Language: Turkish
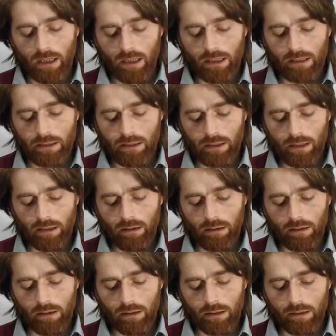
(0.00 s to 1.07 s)

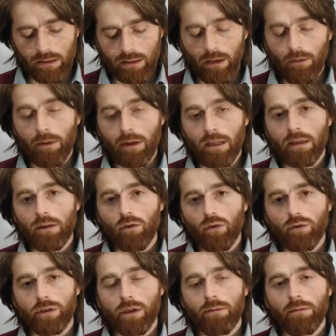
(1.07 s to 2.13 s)
İnsanlar sevmeden de
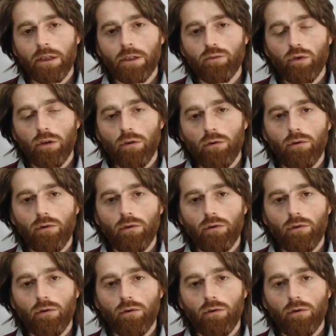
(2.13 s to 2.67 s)
olsa mecburen